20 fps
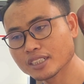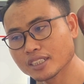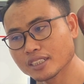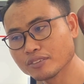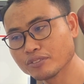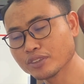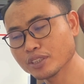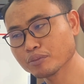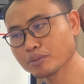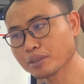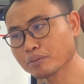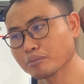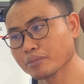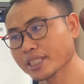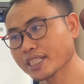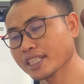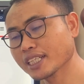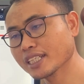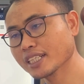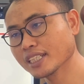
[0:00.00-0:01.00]
vì mình
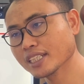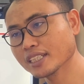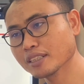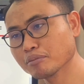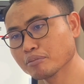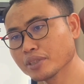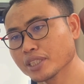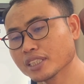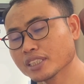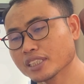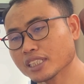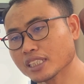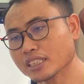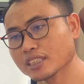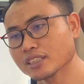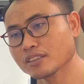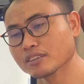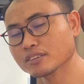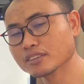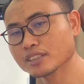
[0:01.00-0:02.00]
men miên tẹo
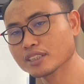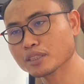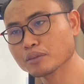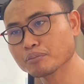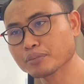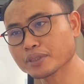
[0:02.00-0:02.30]
tông từ nâng bờ